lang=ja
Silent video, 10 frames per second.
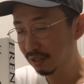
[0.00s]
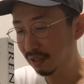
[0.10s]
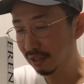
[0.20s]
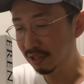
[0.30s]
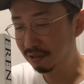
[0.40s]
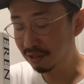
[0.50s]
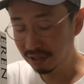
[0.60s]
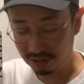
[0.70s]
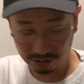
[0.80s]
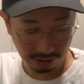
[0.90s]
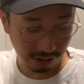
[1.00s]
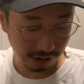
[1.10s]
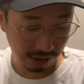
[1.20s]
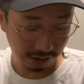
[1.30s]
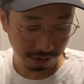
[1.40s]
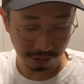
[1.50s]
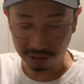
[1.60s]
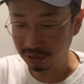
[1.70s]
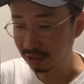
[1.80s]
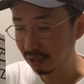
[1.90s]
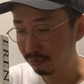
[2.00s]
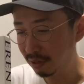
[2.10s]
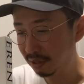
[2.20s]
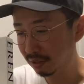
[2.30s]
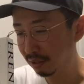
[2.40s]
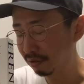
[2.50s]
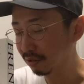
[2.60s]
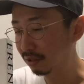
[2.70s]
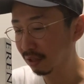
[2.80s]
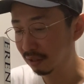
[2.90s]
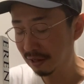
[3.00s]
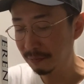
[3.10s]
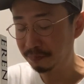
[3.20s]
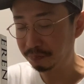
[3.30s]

いや、いつになったらなんかどっしり構えられるんですかね。